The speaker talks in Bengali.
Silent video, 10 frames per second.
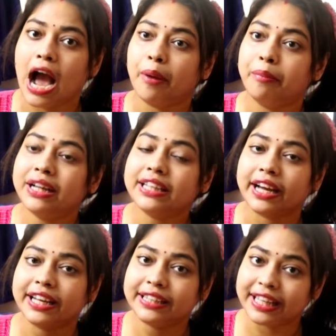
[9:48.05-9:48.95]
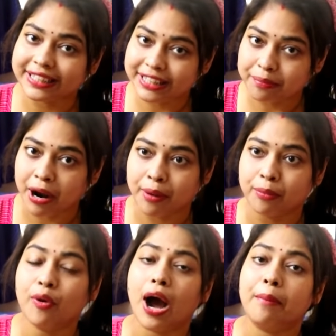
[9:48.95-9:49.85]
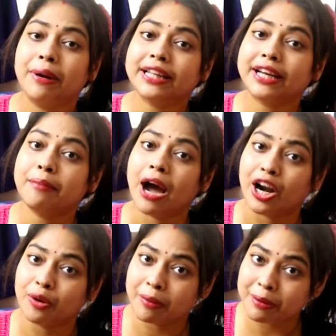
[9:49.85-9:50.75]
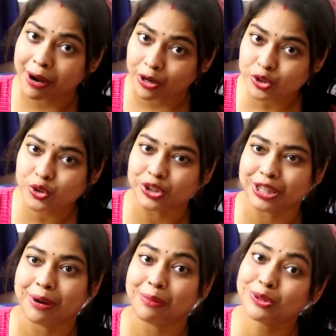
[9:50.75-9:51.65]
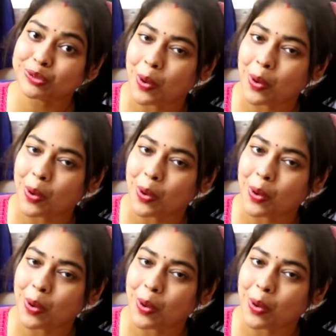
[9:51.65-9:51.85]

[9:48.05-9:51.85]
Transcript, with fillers: আমরা তাকে দেখতে পারবো আমরা তাকে ভালোভাবে মানুষ করতে পারবো